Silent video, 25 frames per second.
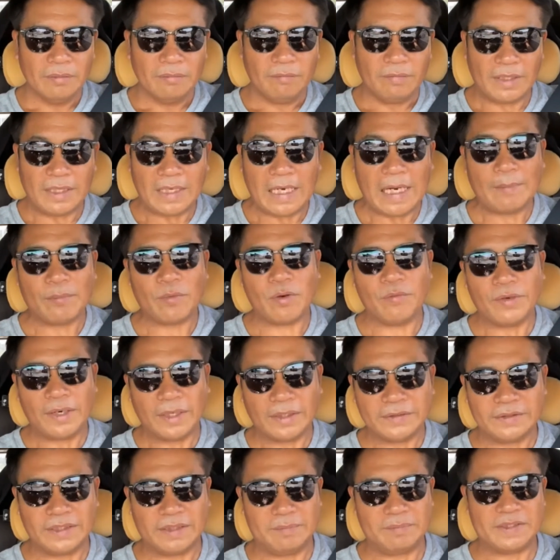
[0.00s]
วัฒนธรรมของฝ
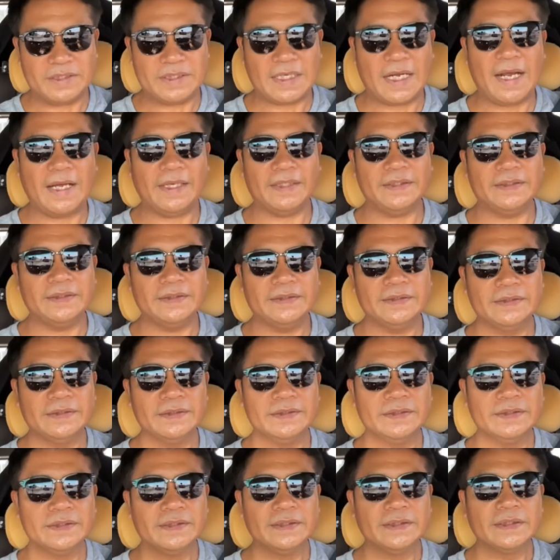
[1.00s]
รั่งเศสมาใช้
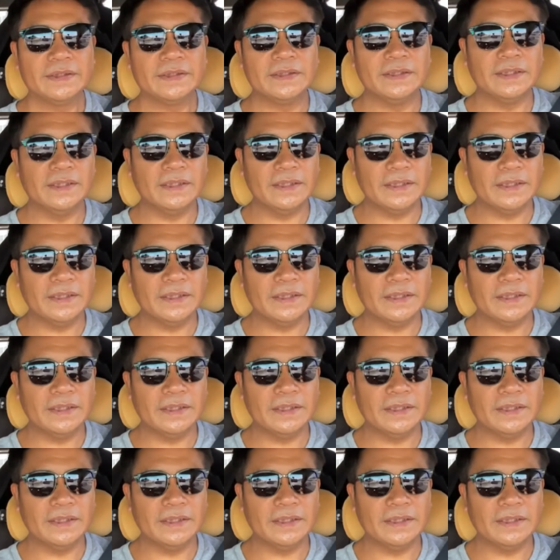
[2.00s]
คื